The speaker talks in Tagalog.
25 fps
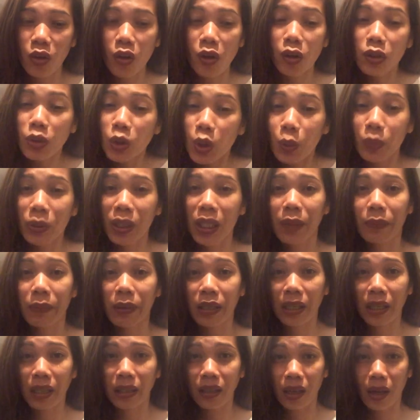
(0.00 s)
Although
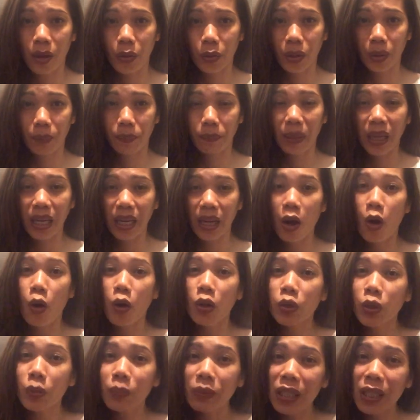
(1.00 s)
binibigyan niya ako ng pera,
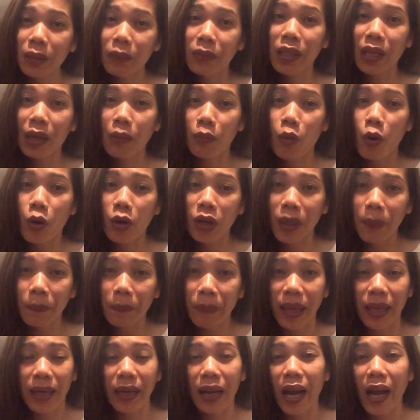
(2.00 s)
although binibigyan mo ako ng
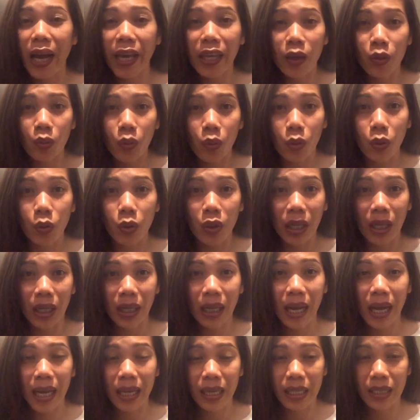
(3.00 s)
pera, ayoko
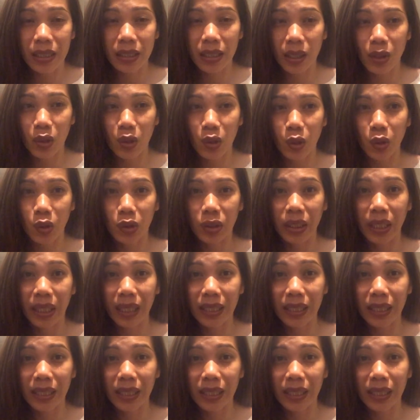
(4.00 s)
nang galing sa iyo yun.